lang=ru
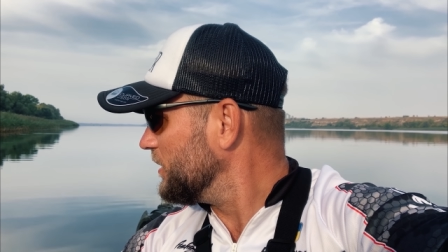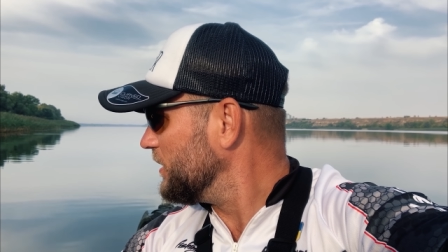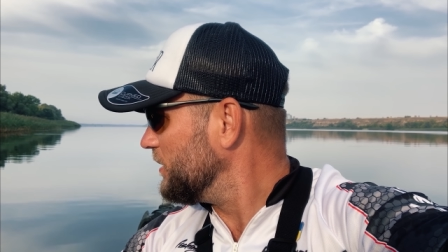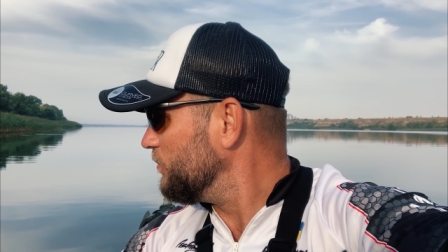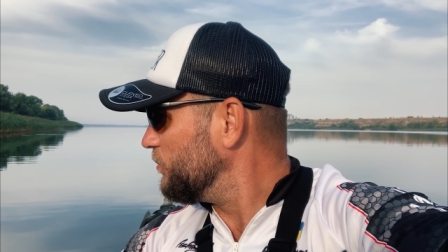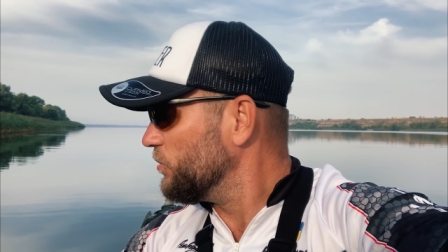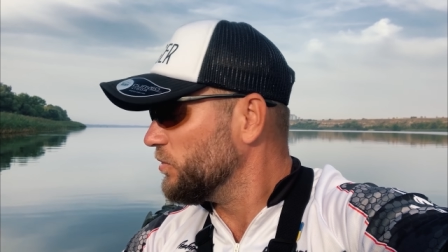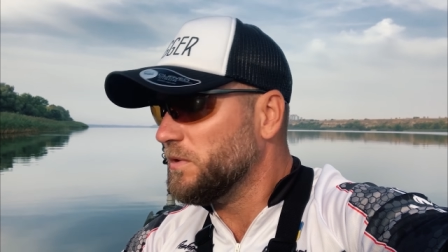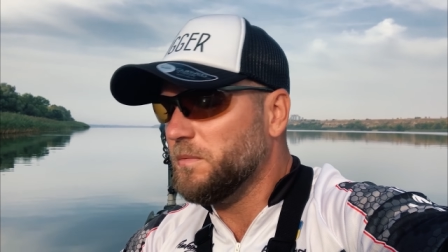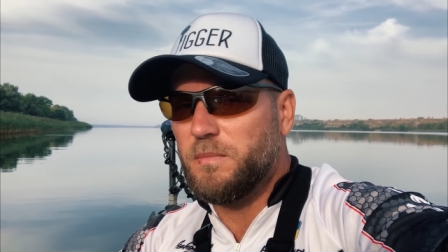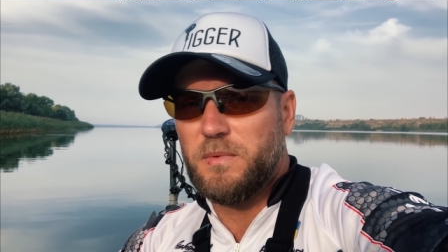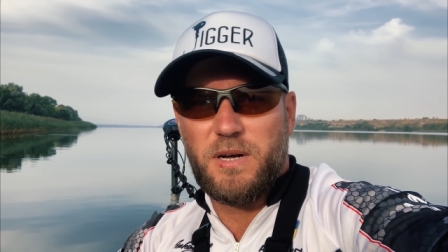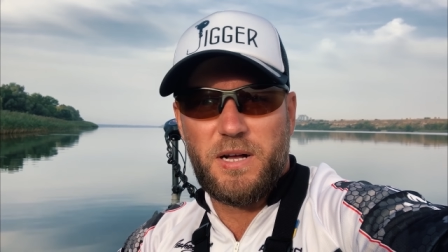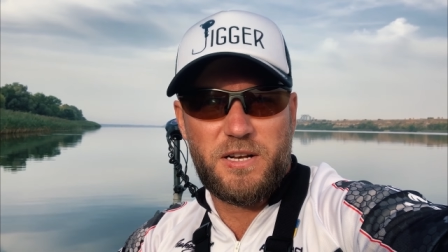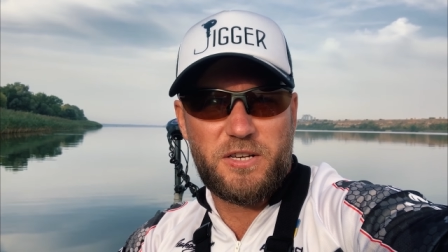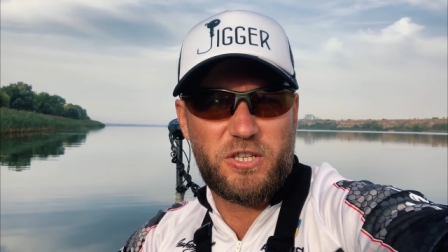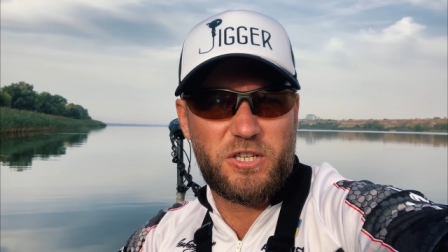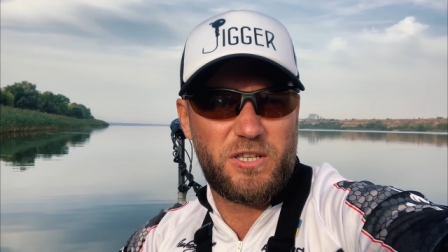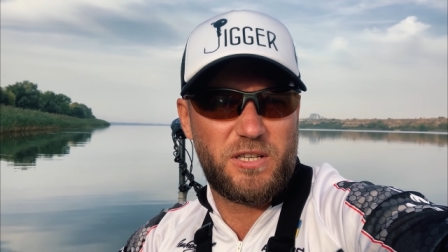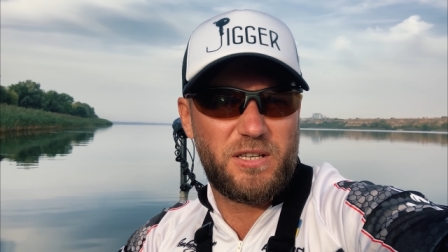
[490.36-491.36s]
и будем
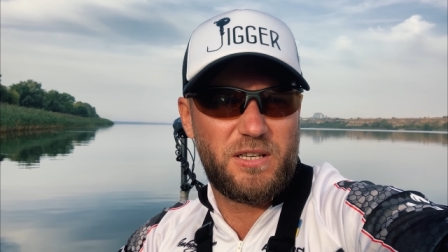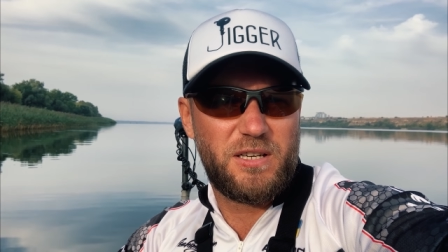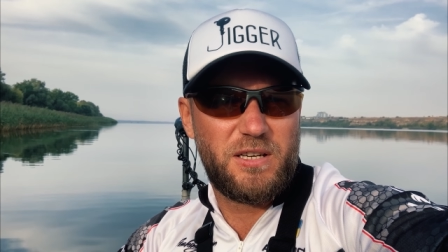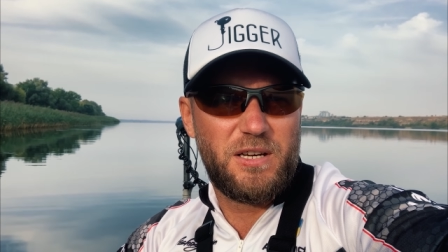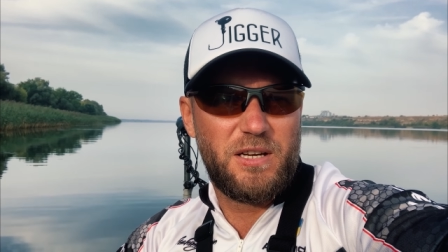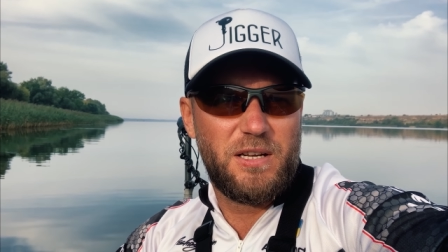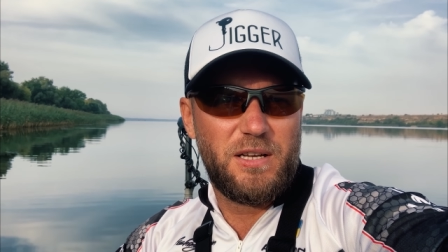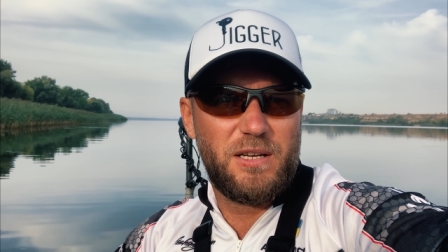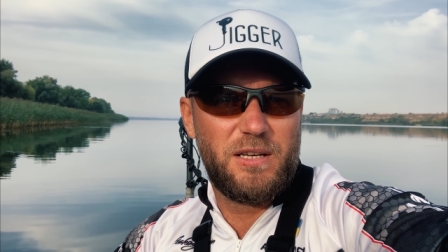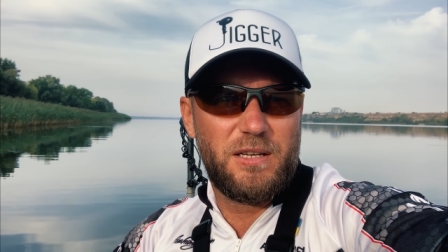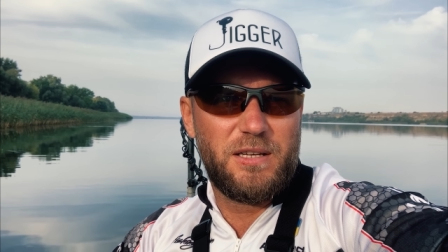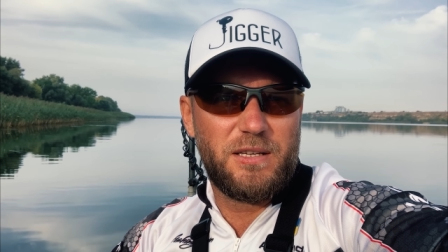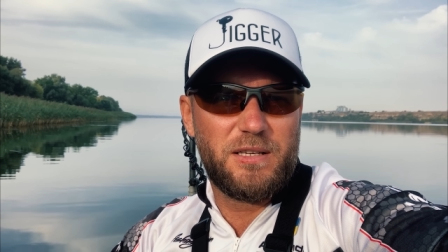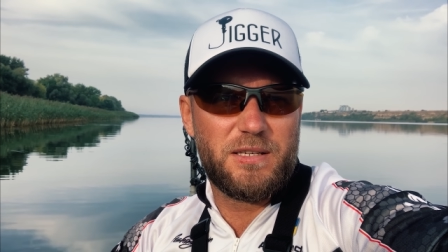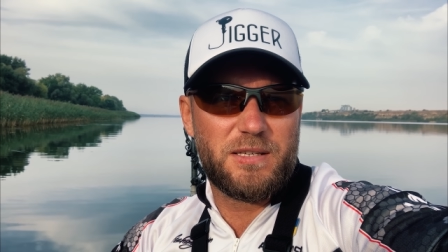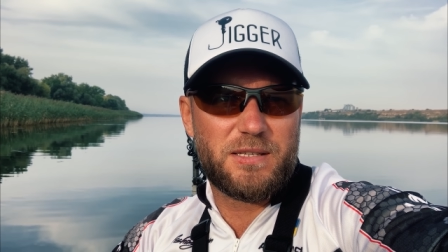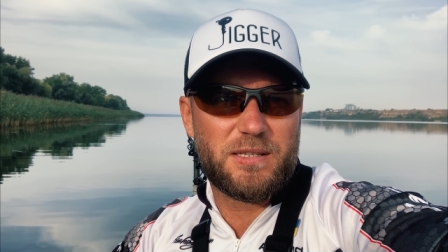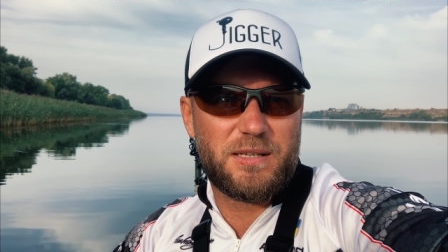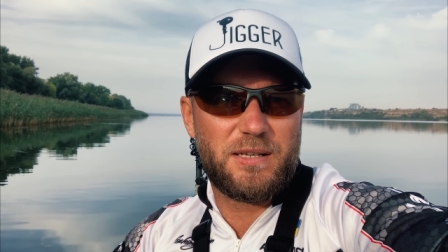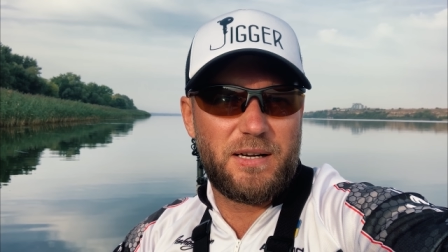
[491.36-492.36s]
дальше
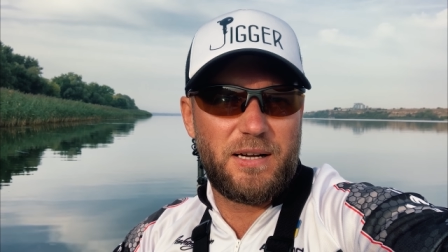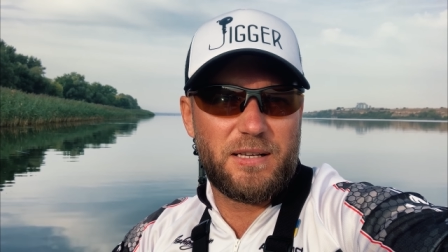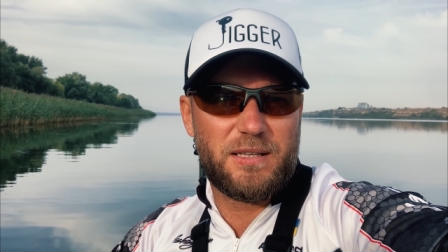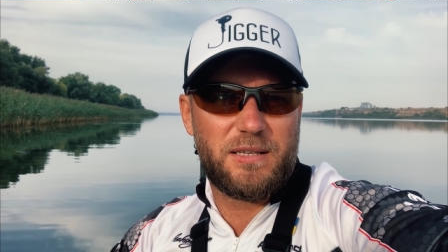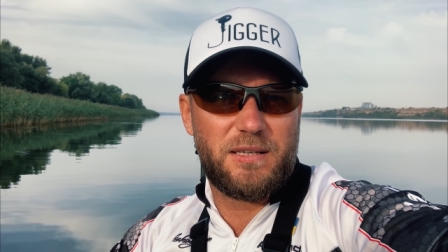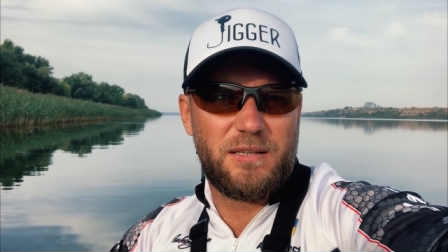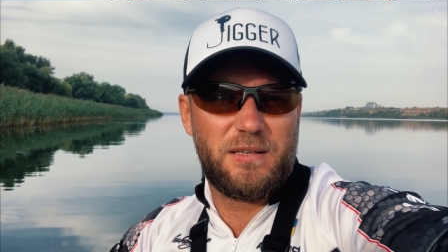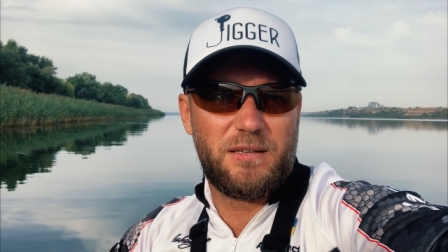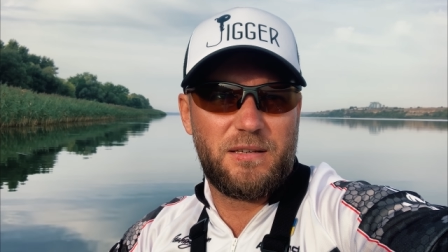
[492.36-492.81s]
искать